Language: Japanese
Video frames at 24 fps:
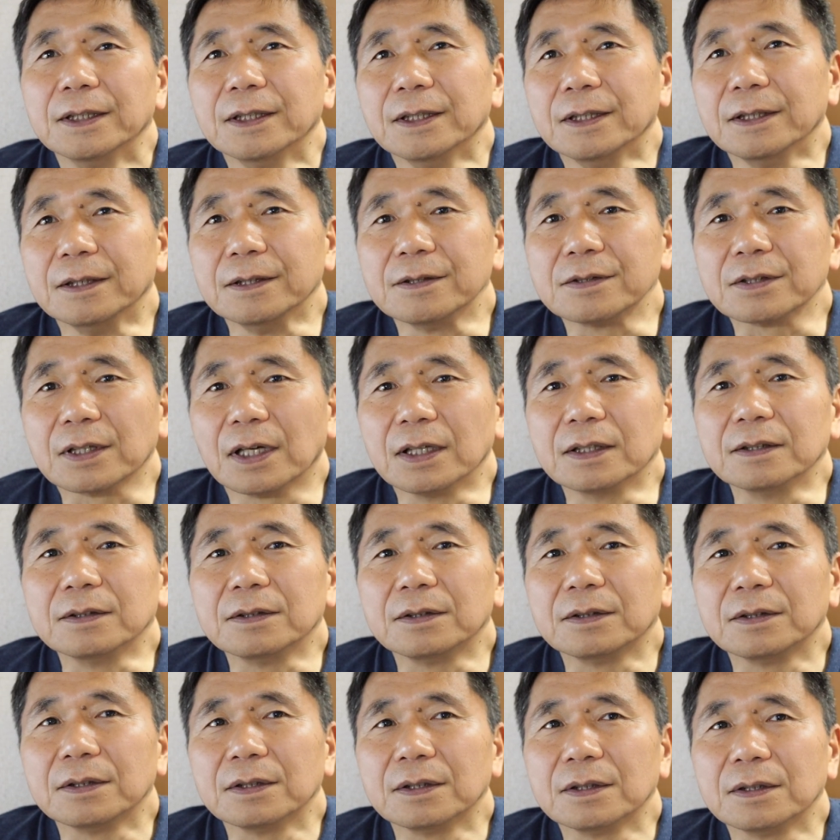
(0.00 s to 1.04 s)
えー、使っ
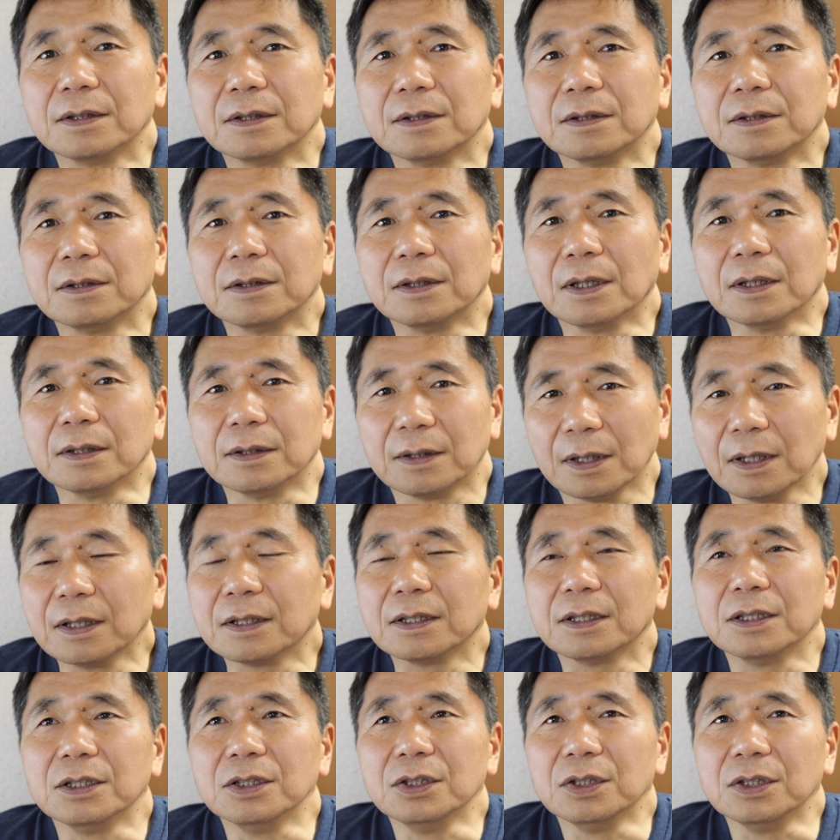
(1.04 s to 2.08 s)
て
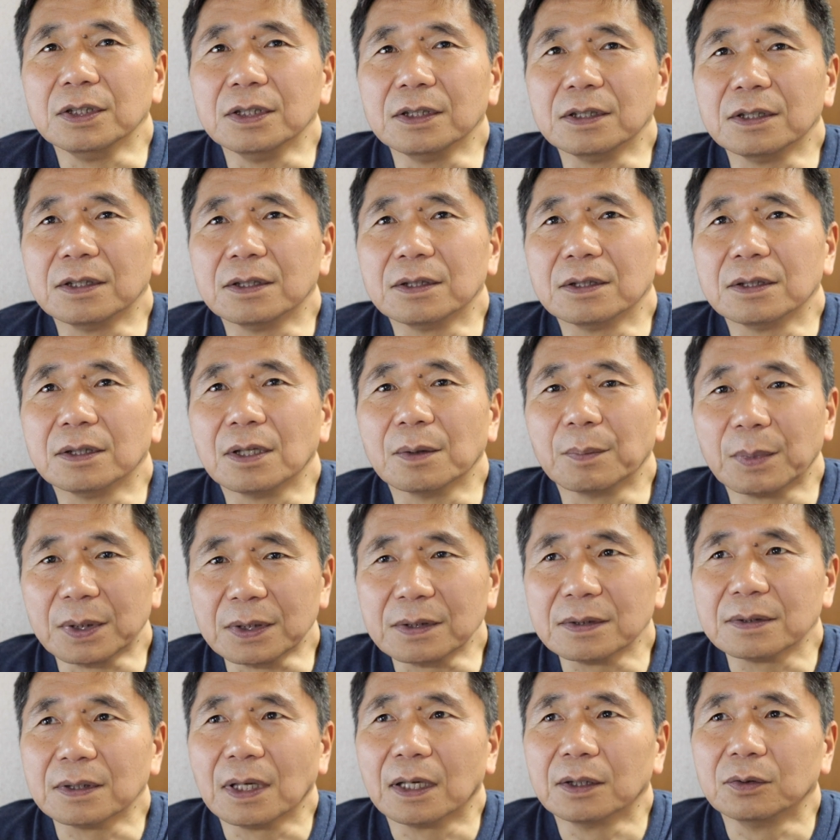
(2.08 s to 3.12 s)
て気に入ってま
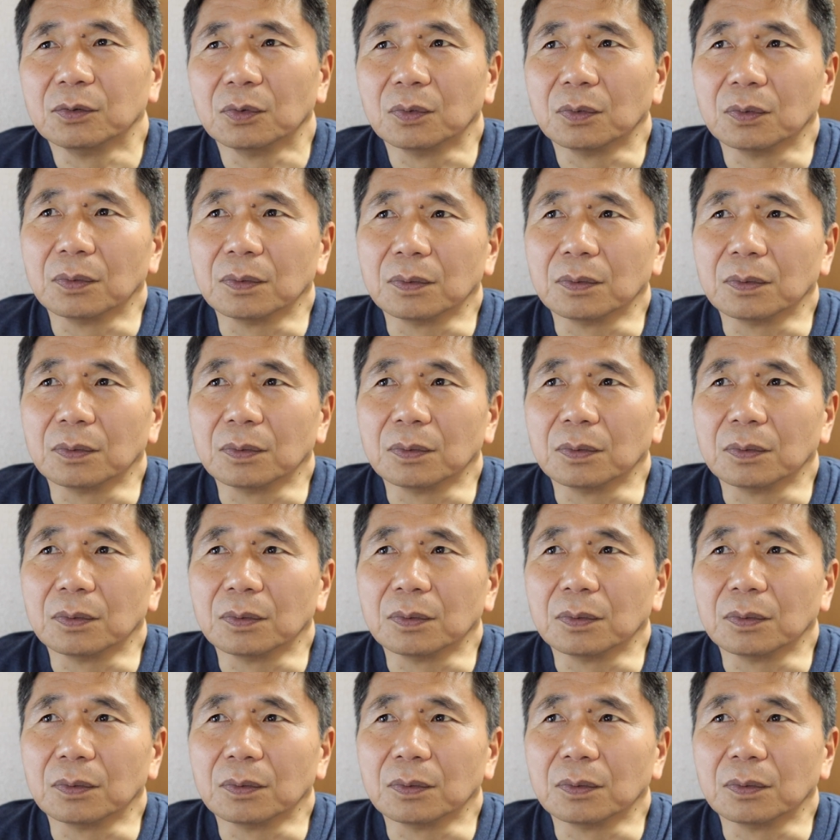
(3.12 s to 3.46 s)
すあの